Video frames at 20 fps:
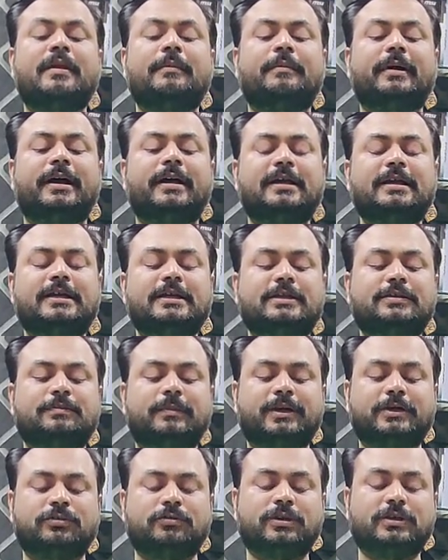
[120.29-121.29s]
बाकी
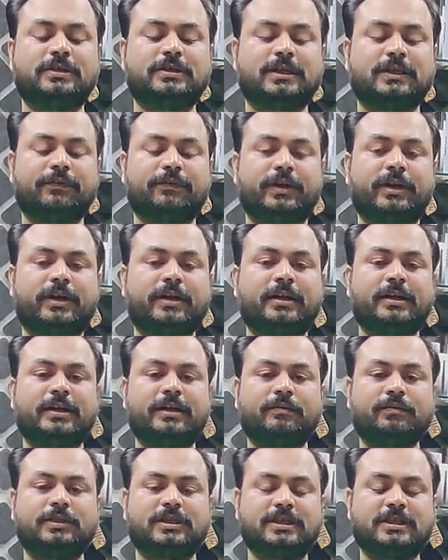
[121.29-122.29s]
इसमें जो इसकी वारंटी है
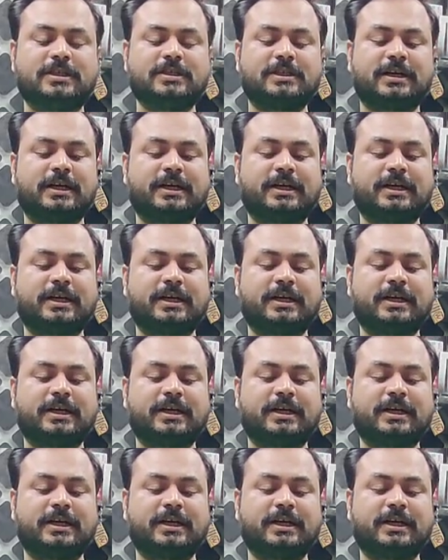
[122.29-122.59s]
वो तीन